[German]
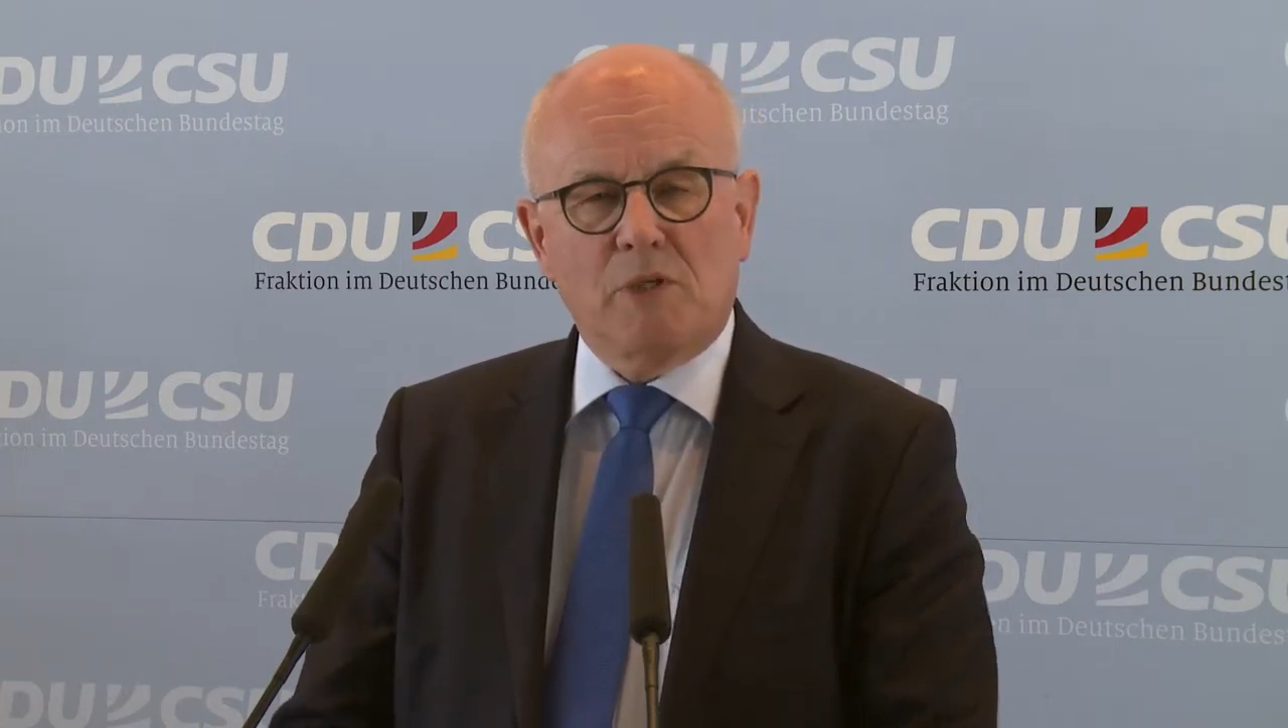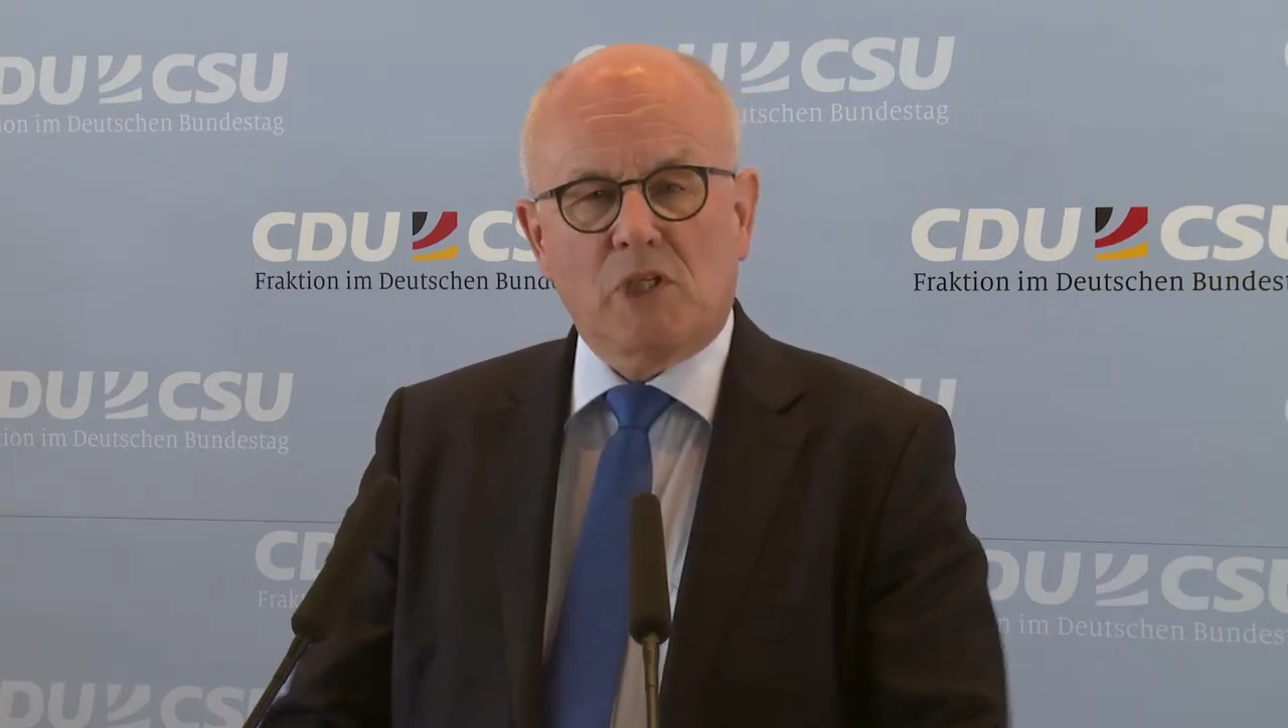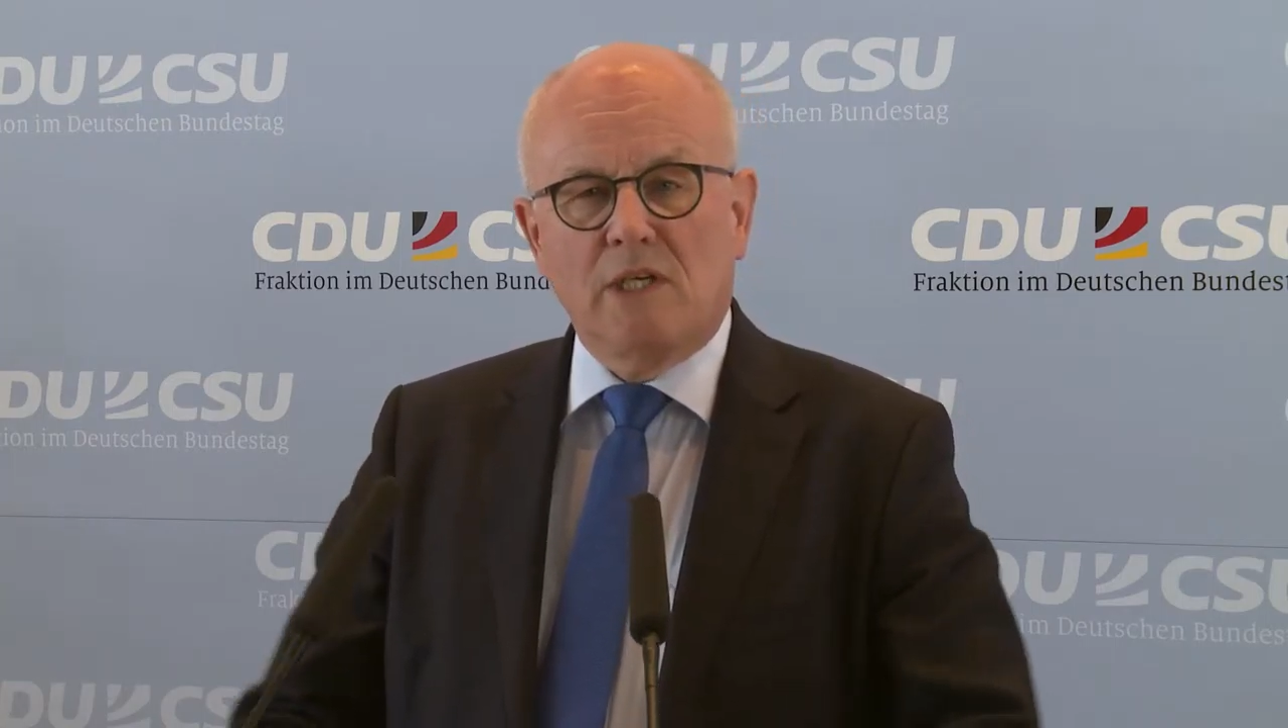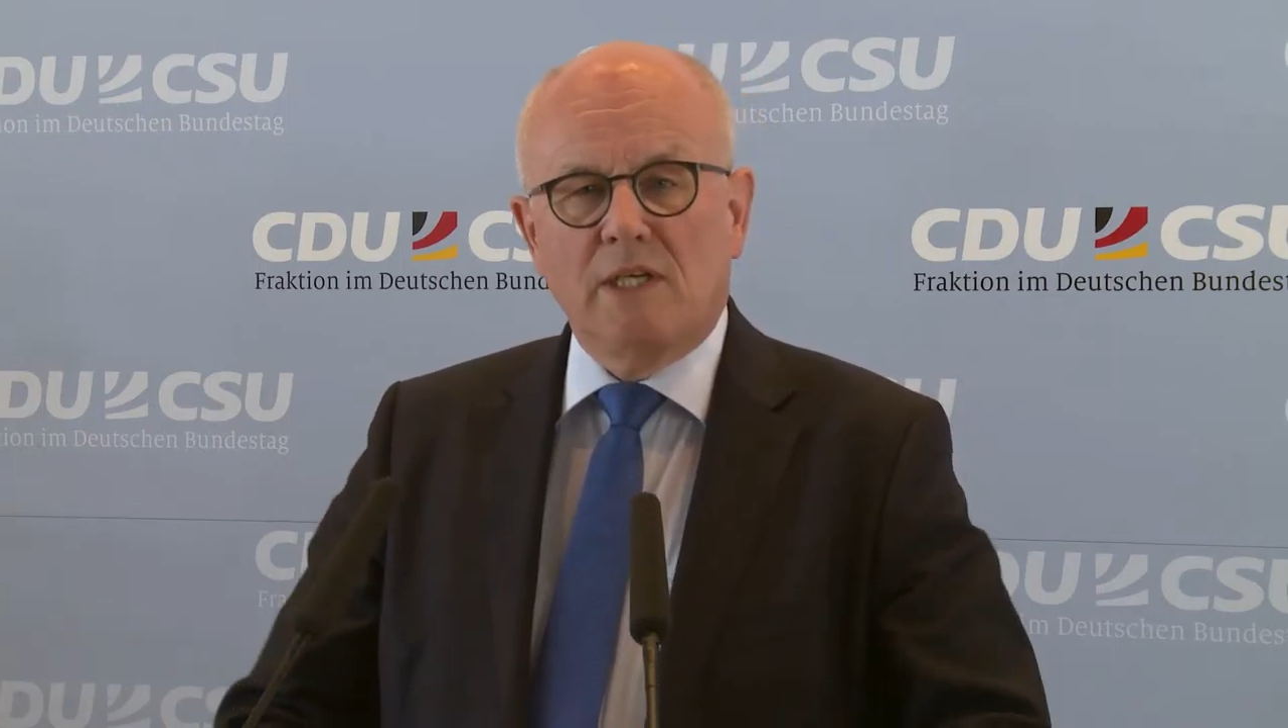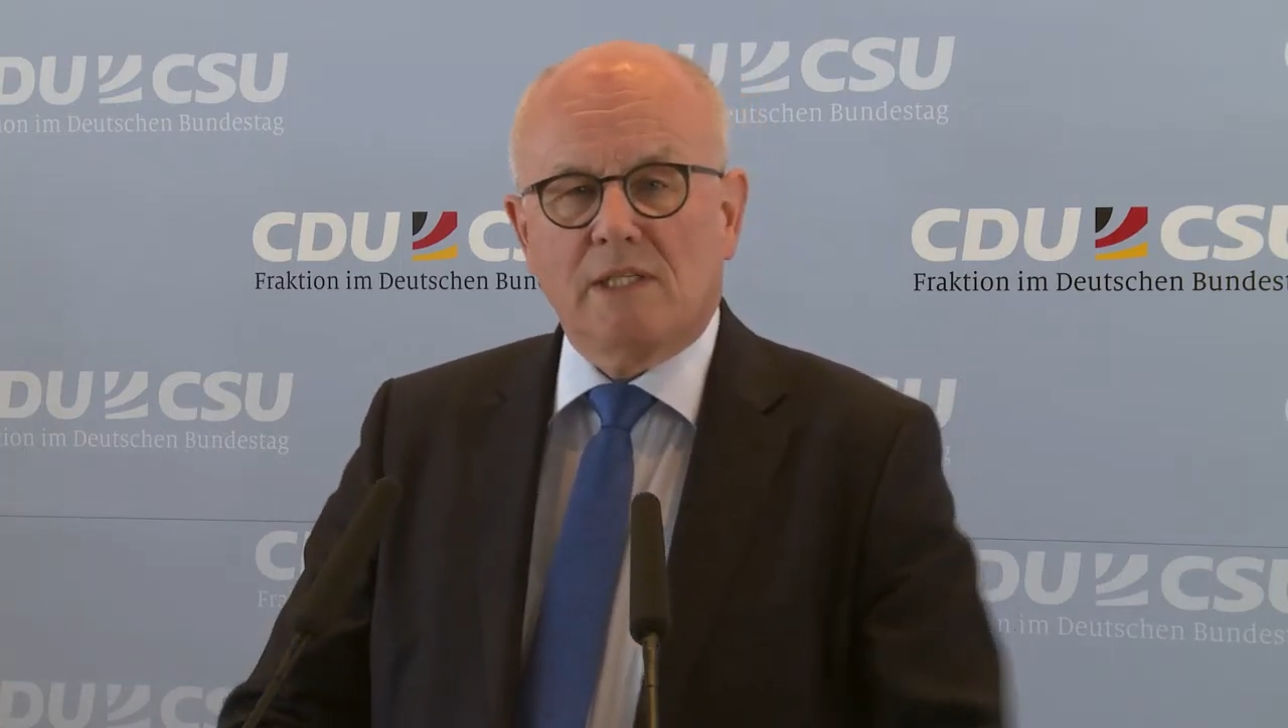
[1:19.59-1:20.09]

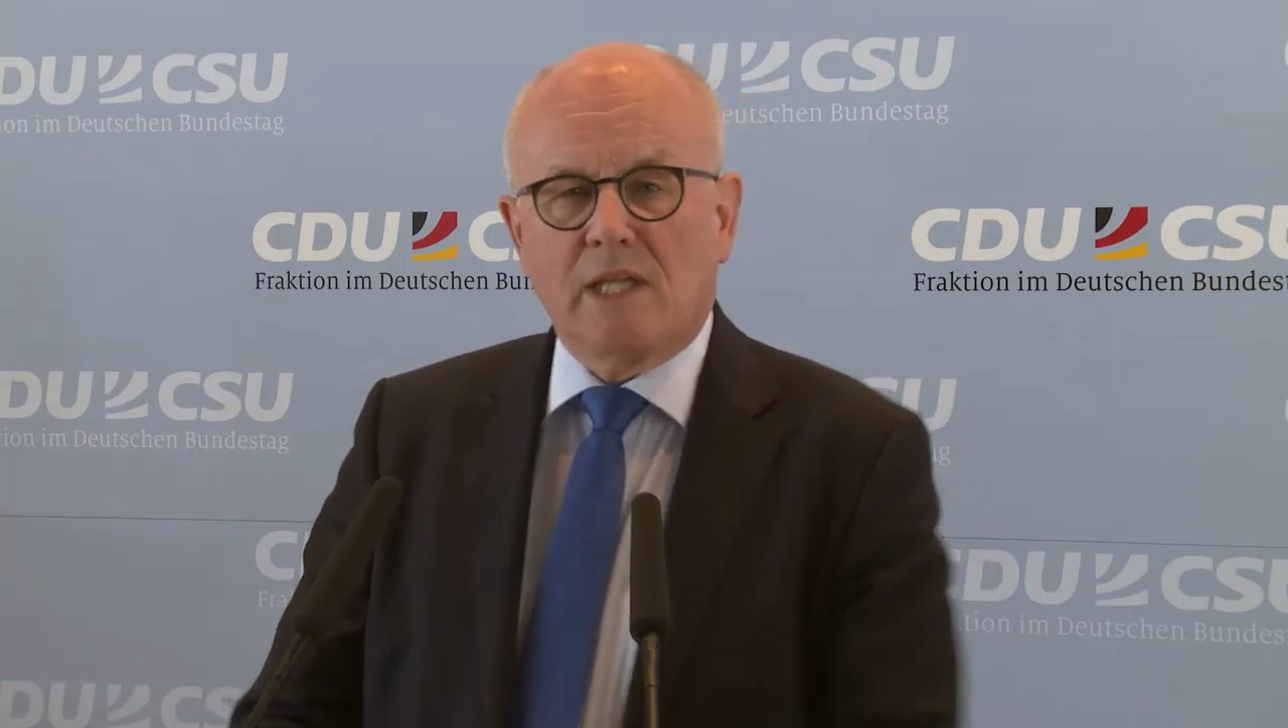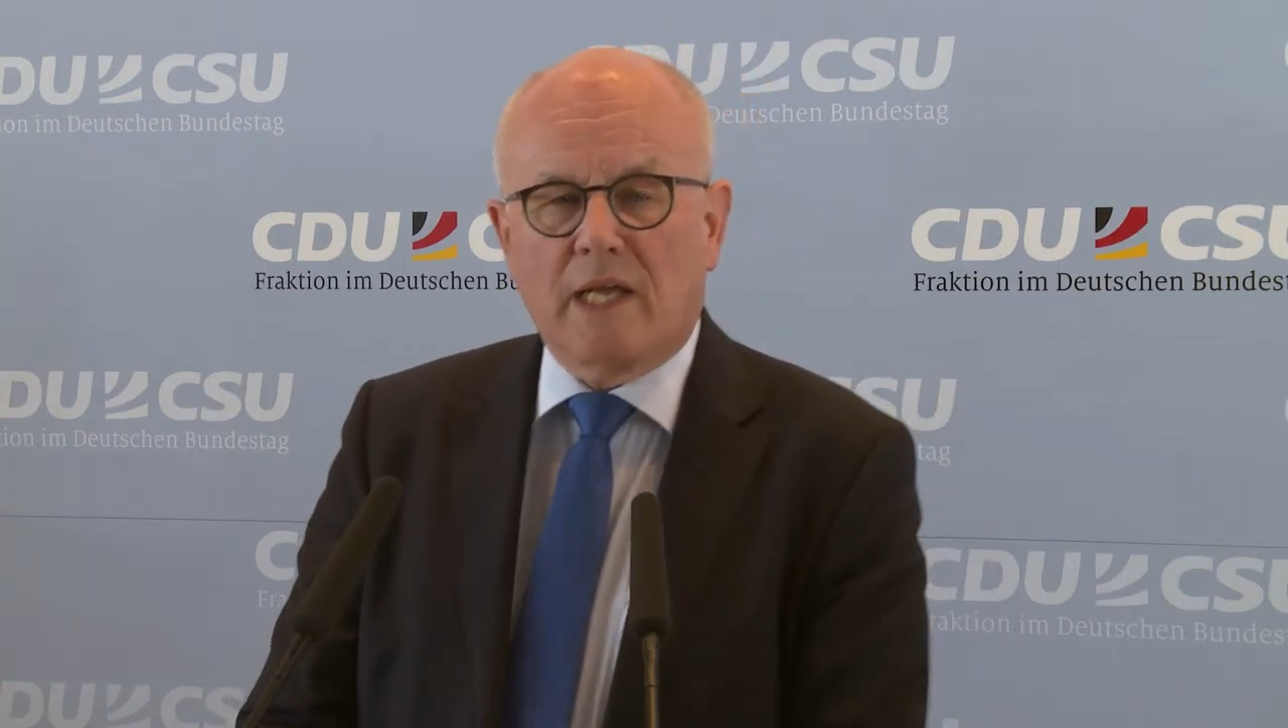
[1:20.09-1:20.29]
beschließen.